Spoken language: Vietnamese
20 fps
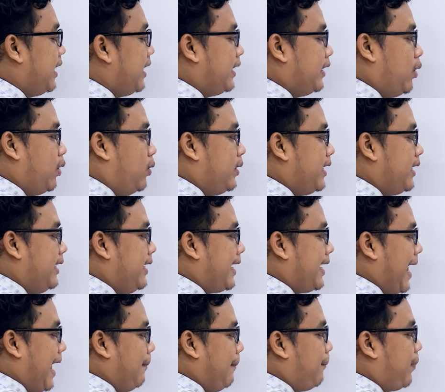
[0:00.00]
thiệt đôi kia
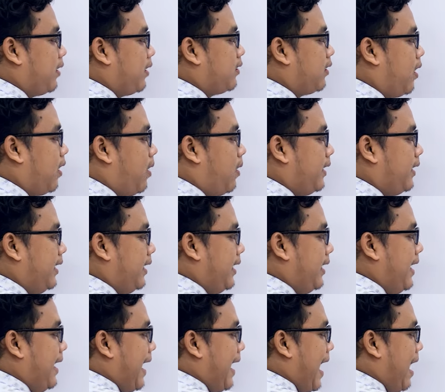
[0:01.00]
hàng protocol nè
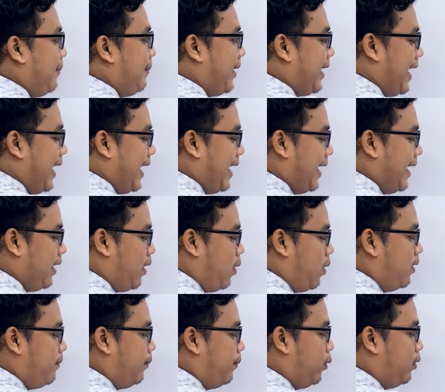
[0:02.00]
mặc hàng
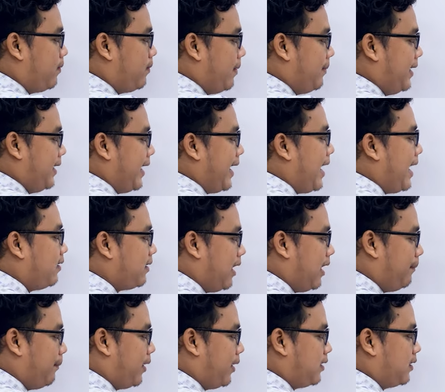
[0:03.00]
khỏi prui mắm này cái hào thà
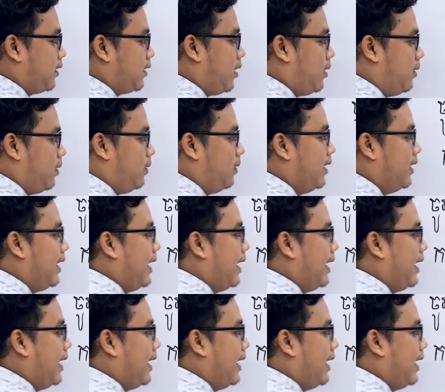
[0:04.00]
protocol